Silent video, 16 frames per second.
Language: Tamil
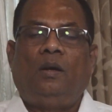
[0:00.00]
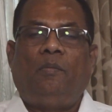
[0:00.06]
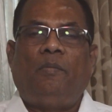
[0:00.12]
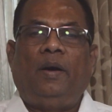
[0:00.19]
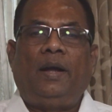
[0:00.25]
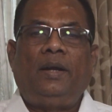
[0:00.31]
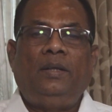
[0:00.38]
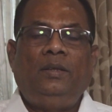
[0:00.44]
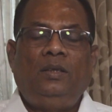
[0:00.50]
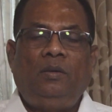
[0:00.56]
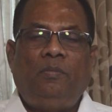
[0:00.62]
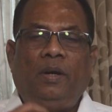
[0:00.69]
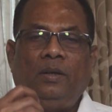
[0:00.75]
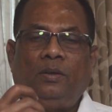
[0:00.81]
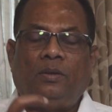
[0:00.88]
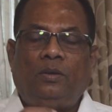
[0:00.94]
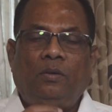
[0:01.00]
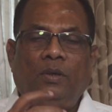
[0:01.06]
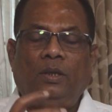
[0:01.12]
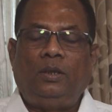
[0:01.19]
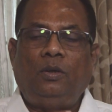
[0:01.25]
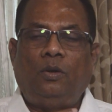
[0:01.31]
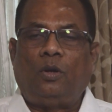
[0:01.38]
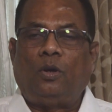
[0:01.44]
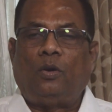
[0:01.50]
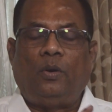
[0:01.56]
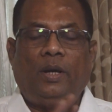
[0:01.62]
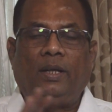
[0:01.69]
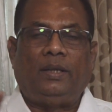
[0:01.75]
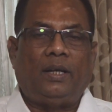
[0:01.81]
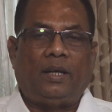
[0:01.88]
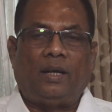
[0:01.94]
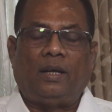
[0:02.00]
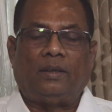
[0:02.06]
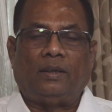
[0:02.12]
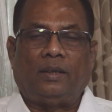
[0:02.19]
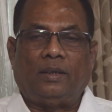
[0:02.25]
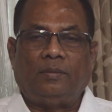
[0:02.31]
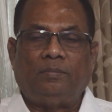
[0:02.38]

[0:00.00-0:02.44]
மருந்து மட்டும் வந்து ஒரு நோயை தீர்க்காதுங்க